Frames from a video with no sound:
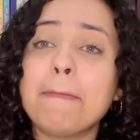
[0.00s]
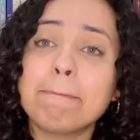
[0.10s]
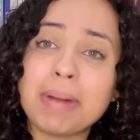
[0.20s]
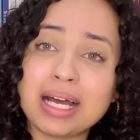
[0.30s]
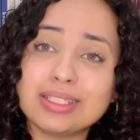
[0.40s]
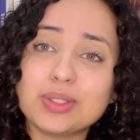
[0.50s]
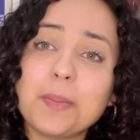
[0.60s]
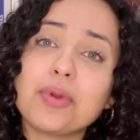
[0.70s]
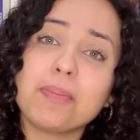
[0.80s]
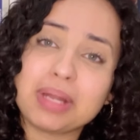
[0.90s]
mas o
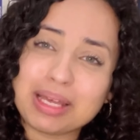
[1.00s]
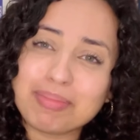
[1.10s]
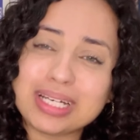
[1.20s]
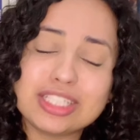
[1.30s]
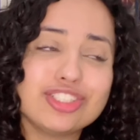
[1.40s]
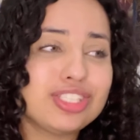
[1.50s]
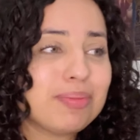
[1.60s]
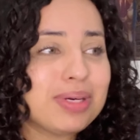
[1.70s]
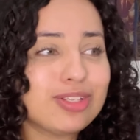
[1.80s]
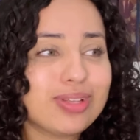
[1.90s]
problema de
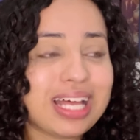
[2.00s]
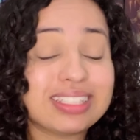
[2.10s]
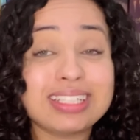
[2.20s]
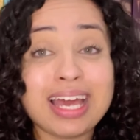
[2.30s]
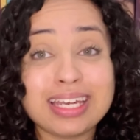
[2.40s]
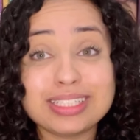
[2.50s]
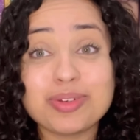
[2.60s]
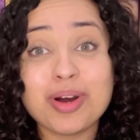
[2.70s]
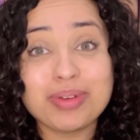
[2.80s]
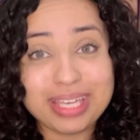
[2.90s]
abandonar séries,
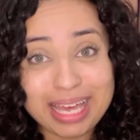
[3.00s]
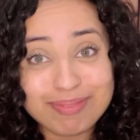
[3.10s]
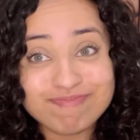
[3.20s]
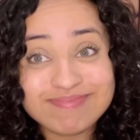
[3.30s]
qual que é?